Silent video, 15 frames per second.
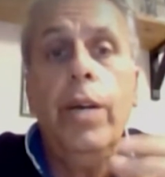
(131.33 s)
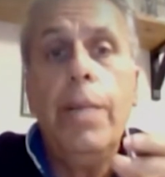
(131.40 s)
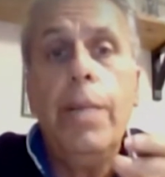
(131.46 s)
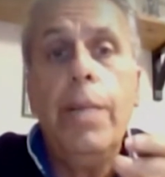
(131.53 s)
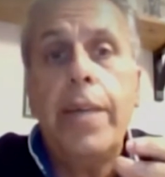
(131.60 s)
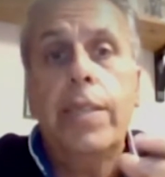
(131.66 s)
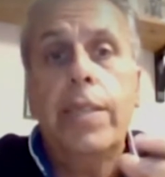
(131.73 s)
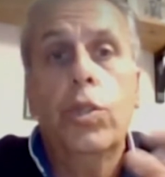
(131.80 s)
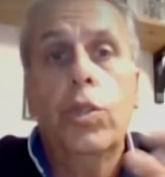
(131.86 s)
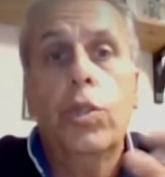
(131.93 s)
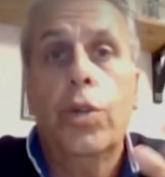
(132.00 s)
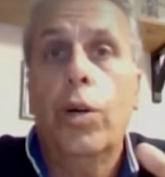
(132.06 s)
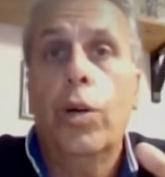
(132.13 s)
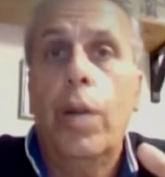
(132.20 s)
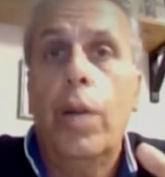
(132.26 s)
I regolamenti
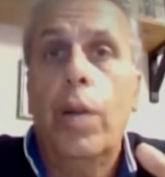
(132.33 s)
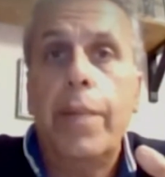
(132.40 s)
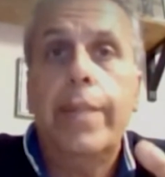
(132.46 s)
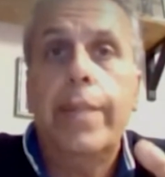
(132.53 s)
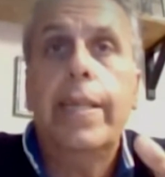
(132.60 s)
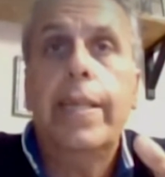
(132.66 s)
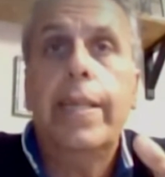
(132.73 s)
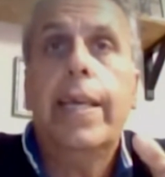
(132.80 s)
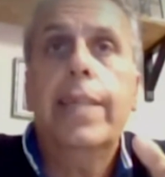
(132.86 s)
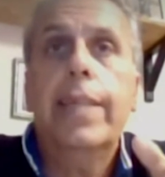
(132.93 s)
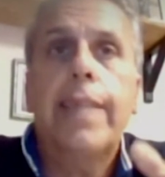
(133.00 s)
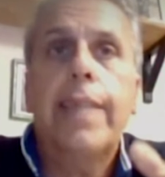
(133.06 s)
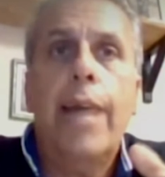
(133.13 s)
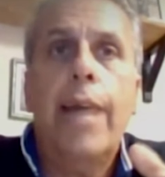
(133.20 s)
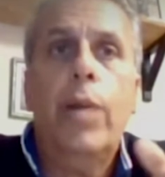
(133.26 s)
sono regolamenti
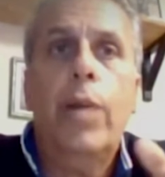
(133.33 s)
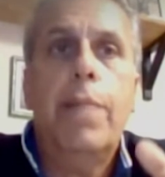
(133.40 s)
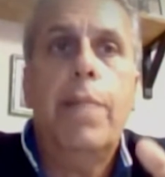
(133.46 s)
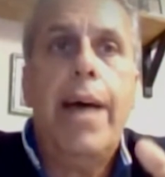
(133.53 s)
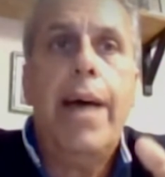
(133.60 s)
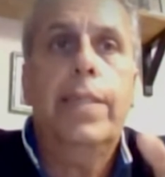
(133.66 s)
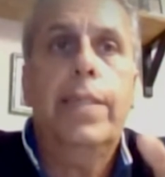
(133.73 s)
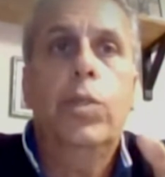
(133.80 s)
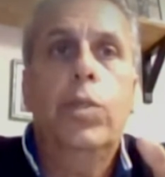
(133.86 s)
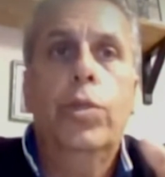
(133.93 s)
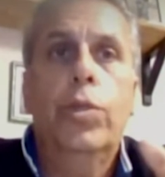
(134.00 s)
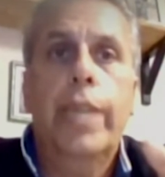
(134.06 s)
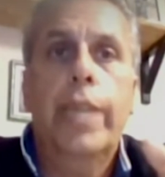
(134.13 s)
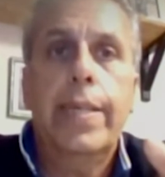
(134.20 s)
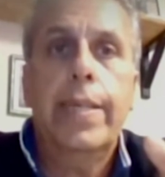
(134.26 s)
che stanno alla base
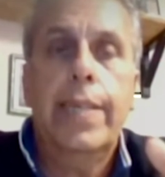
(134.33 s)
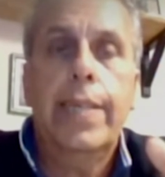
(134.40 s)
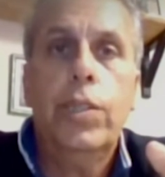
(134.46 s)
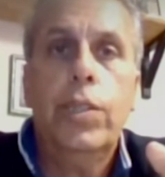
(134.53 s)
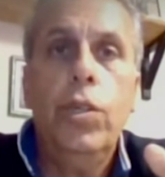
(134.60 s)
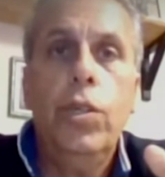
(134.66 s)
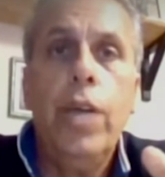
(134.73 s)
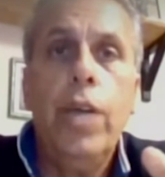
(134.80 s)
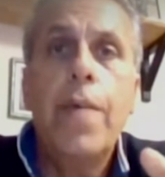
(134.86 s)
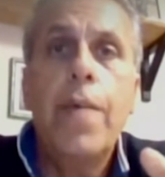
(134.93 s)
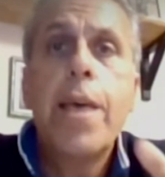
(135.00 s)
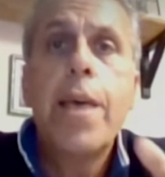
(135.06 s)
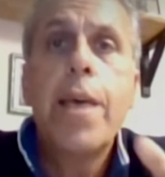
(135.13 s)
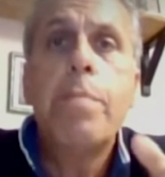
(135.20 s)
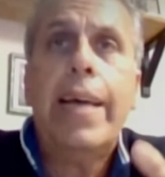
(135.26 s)
di
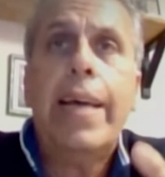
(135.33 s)
un'organizzazione,